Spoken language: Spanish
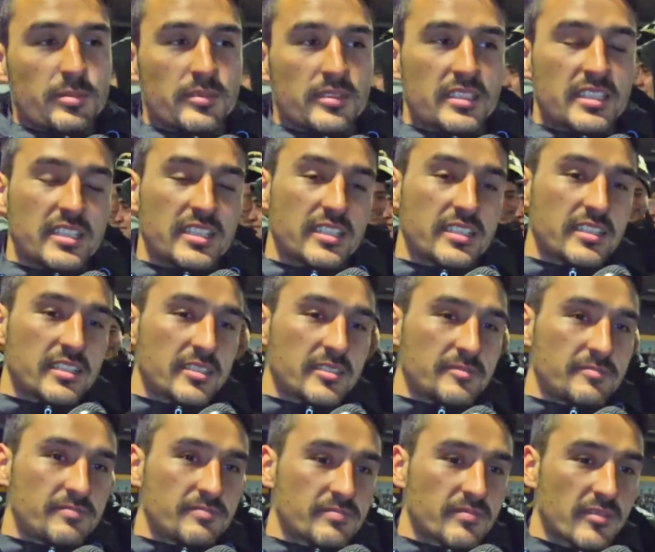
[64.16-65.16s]
porque
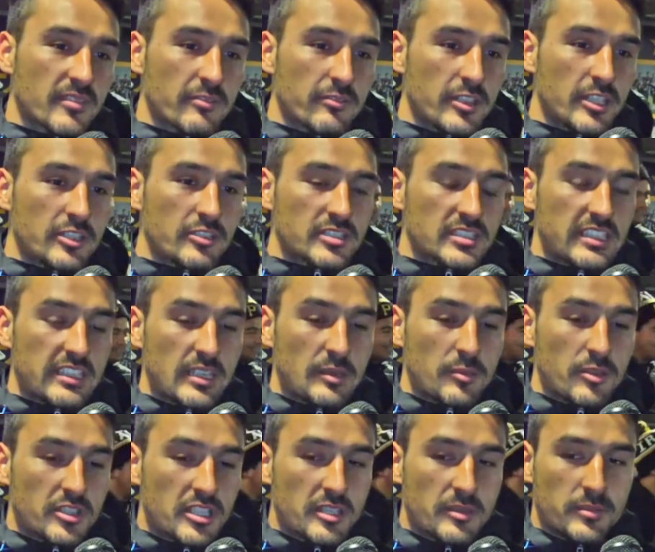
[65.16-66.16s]
bueno,
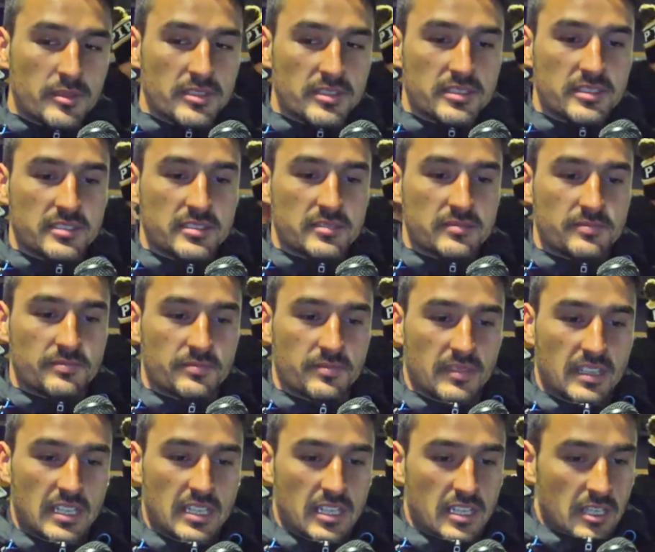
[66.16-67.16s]
sabemos que
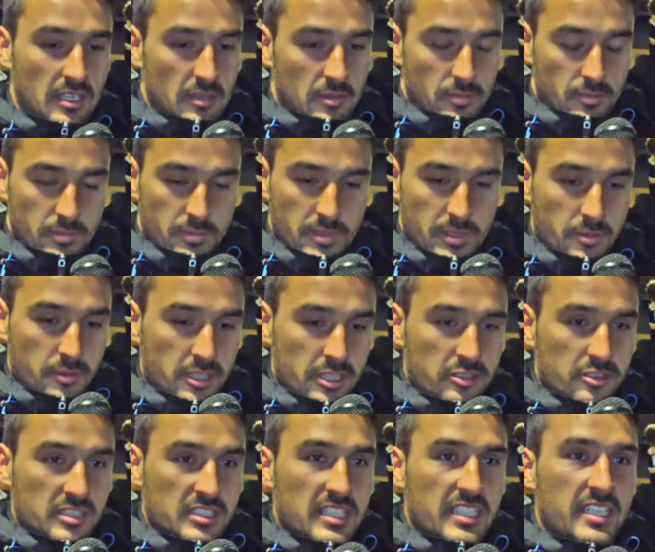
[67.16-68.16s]
para poder
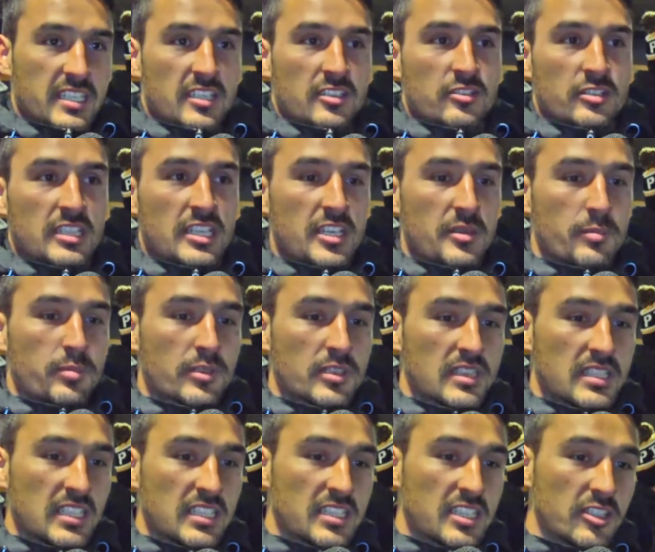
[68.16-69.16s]
conseguir algo tan
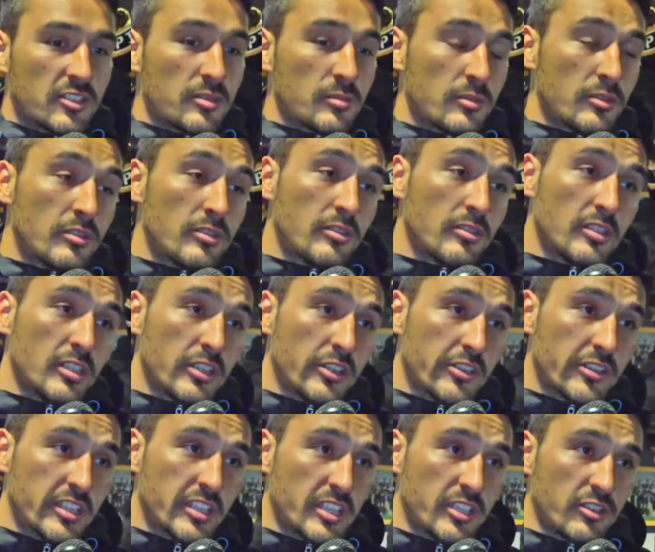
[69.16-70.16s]
importante como el
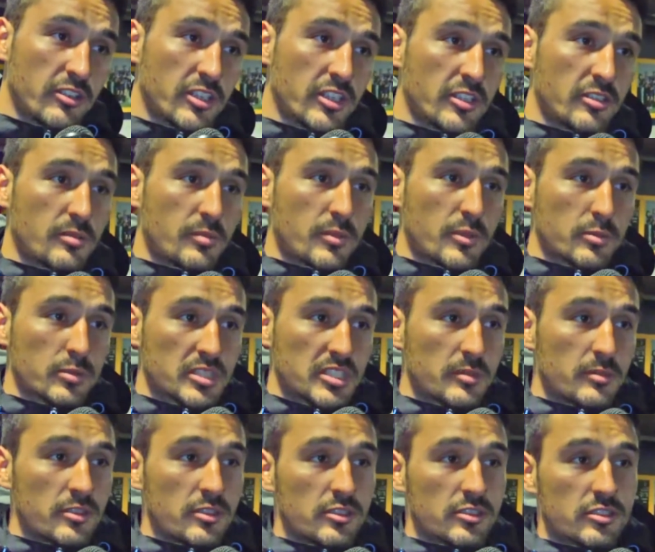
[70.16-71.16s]
objetivo que nos
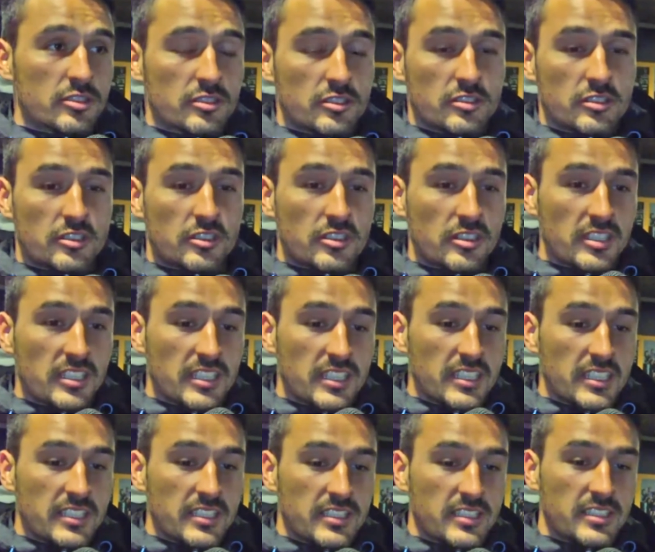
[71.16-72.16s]
propusimos nosotros,
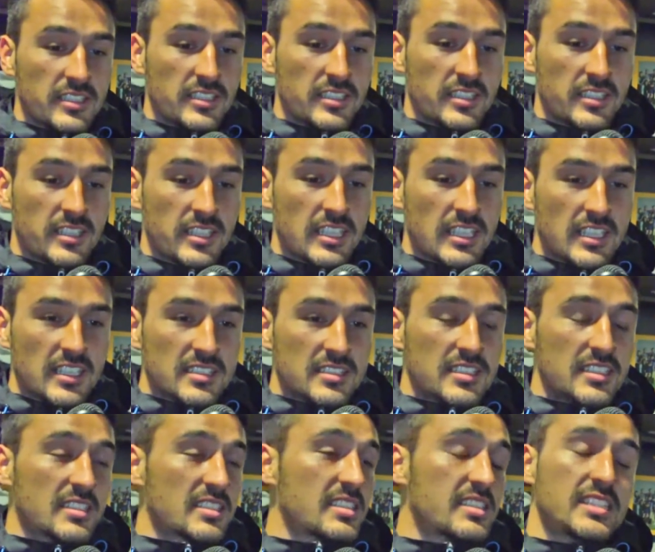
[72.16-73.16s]
eh,
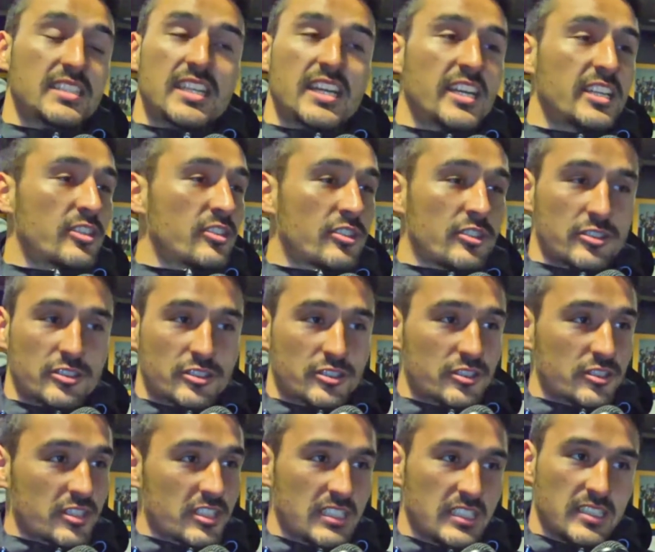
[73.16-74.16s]
se necesita de
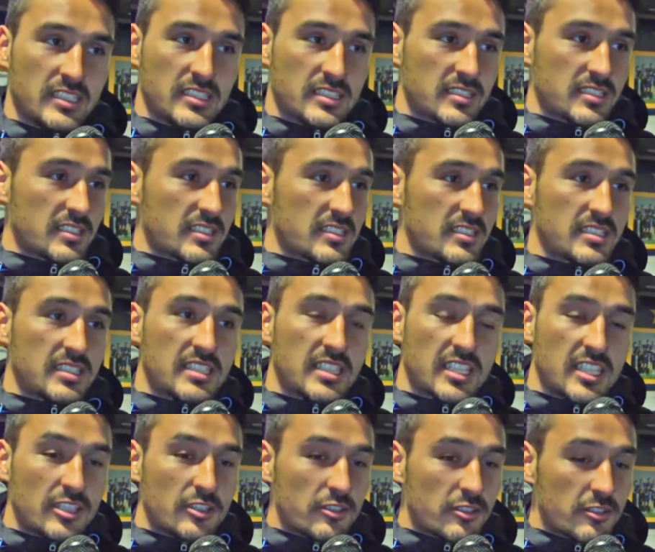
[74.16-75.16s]
todos. Se necesita de